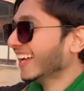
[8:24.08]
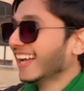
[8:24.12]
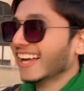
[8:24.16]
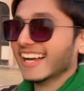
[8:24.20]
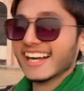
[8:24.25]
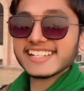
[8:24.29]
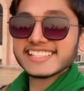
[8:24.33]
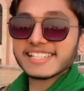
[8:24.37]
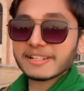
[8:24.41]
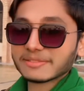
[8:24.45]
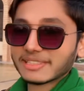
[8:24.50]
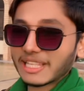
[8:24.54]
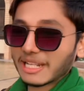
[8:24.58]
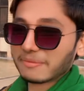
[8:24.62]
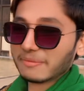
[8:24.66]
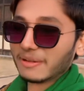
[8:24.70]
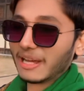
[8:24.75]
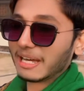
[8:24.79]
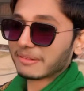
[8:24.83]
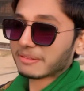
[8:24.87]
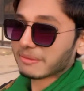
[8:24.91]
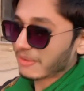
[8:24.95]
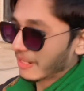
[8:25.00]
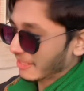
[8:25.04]
अच्छा
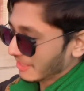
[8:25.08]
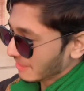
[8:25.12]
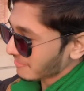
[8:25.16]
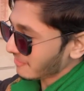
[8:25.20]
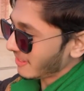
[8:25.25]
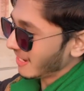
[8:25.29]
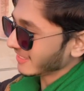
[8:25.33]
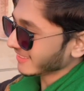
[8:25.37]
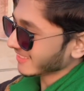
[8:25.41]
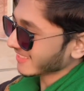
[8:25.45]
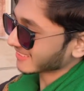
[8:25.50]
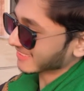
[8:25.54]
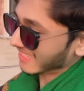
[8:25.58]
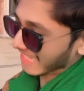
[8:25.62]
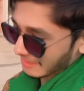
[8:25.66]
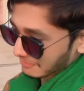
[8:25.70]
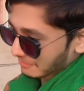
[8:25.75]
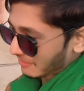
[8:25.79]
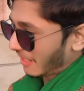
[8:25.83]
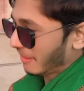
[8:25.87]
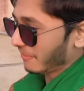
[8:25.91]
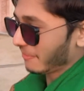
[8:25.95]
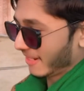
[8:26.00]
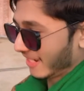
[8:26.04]
दरमियान मैडम बैठती है
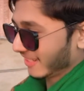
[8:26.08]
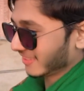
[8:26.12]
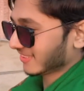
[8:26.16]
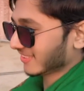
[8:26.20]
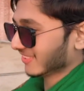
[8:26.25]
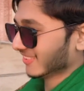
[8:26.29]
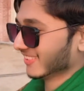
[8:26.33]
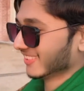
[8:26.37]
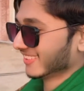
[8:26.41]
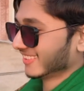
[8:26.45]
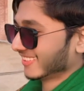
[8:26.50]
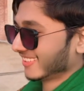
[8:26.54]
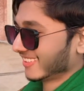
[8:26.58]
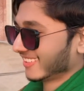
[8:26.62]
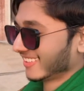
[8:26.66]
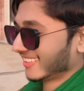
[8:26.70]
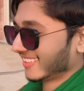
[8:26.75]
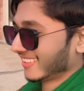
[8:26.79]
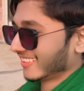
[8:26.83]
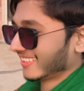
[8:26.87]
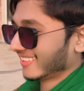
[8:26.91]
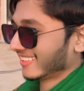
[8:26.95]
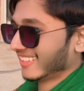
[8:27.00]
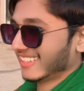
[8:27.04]
साथ में आप बैठते हाँ, हो तो दोनों
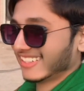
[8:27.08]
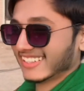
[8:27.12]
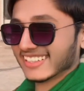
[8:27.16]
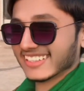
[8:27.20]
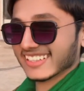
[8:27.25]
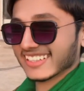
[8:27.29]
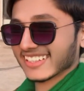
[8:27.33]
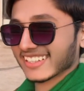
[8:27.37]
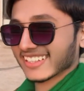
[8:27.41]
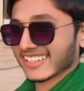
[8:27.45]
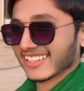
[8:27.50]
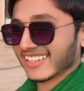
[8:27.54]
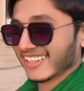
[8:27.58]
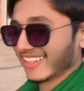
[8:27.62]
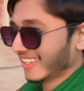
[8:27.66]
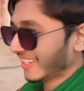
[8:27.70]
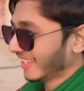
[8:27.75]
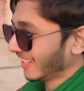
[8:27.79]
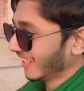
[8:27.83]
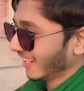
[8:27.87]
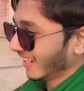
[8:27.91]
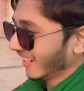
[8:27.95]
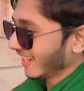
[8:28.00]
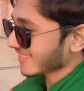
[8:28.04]

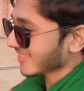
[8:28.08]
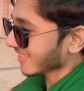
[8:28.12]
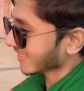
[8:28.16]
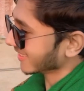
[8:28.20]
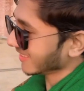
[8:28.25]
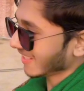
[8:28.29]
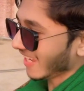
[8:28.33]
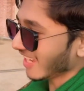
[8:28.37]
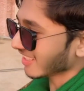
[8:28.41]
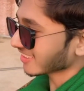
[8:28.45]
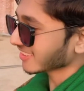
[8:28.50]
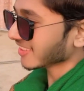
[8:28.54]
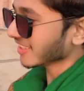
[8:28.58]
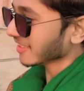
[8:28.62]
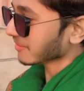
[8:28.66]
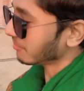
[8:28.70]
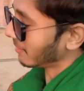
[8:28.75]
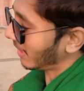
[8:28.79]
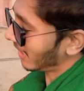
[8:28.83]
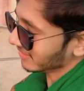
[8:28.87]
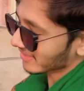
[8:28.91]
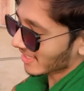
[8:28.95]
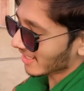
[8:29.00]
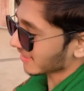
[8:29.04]
अच्छी क्लास अच्छा, नहीं
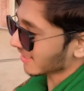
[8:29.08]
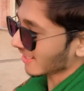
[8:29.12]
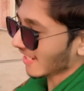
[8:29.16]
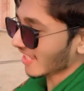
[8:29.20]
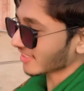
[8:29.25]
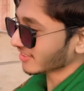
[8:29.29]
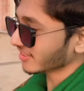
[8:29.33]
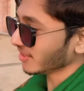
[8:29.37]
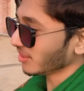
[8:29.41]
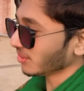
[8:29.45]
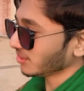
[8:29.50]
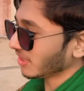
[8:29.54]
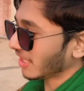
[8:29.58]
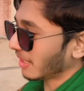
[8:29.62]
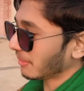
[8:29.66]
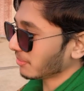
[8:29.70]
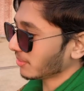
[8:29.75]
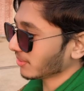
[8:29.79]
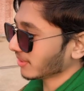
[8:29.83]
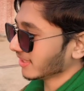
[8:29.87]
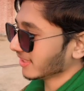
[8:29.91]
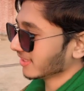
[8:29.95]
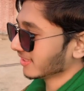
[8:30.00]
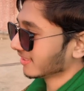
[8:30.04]
अंदर क्लास नहीं होती आप लोगों